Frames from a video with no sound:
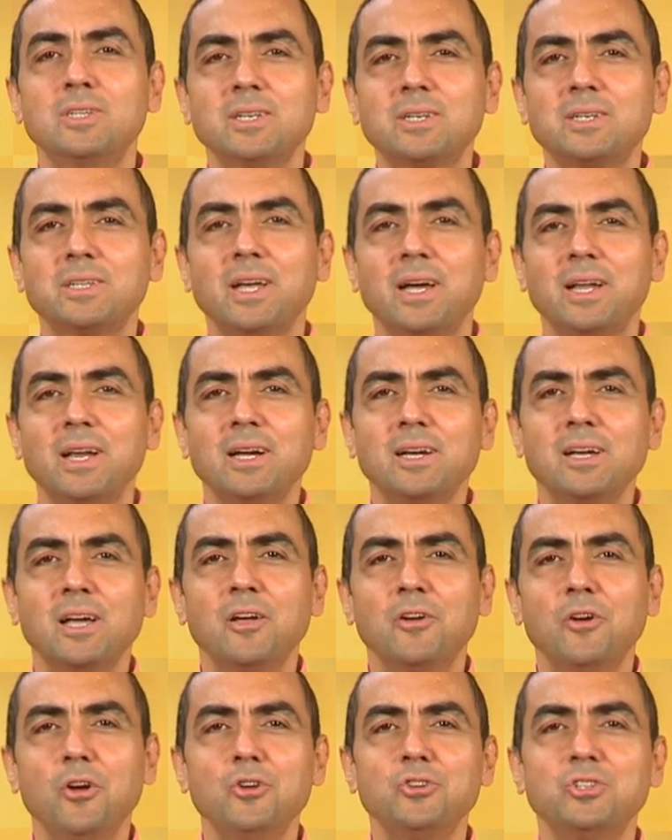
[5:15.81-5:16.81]

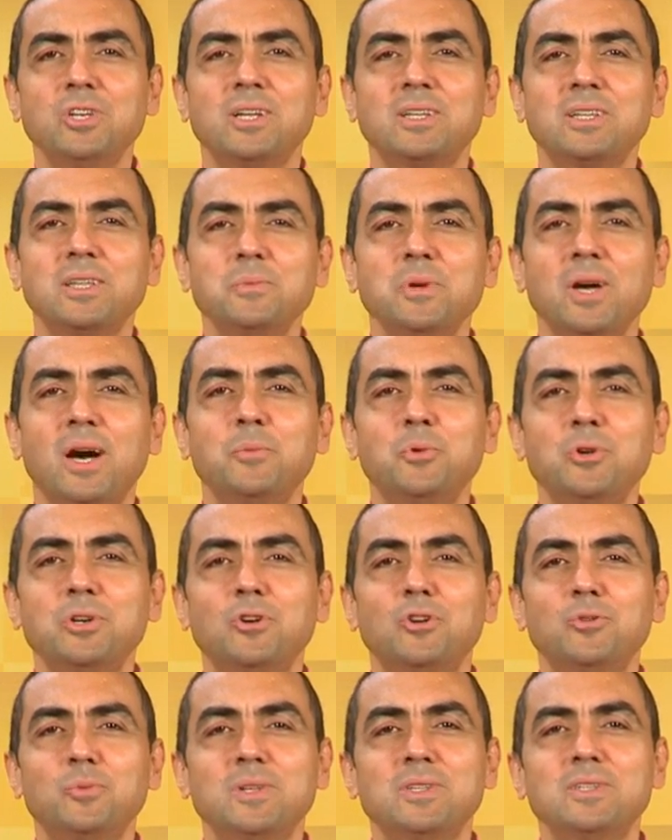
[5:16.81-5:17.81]
tıklayarak öncelikle bir
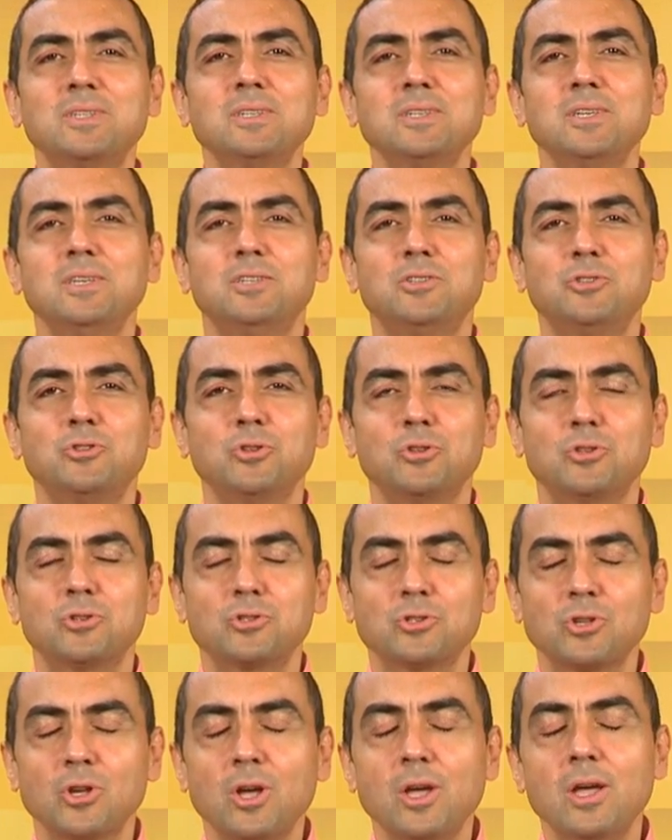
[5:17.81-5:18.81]
abone olmanızı
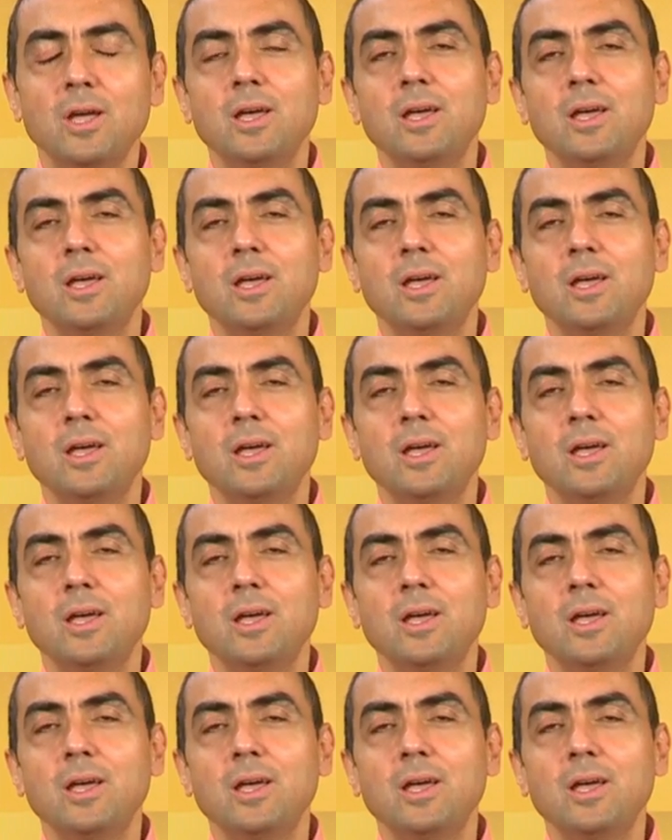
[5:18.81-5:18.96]
istiyoruz.